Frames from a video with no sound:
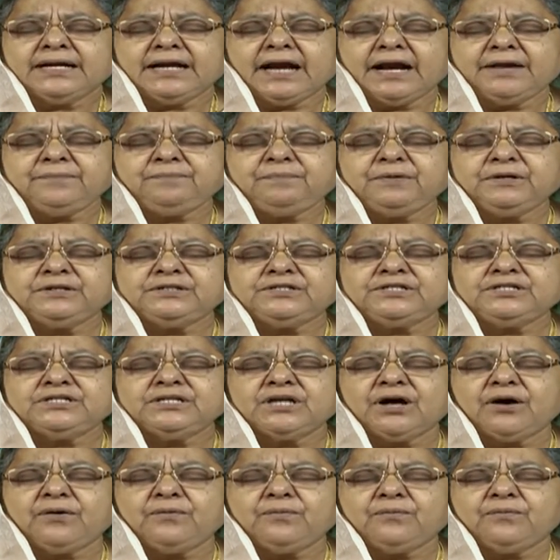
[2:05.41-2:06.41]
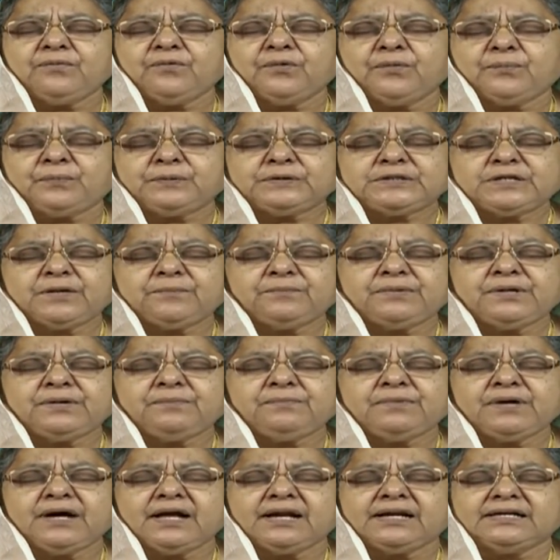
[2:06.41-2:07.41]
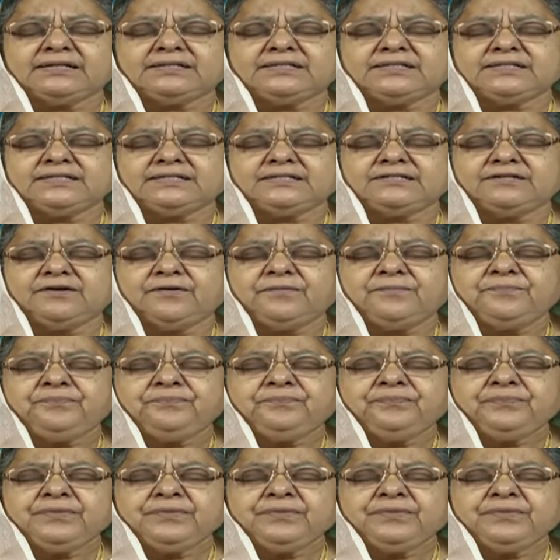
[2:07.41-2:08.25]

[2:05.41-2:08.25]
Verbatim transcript: నడిపించినావు ఉపశమనం కలగ చేసినావు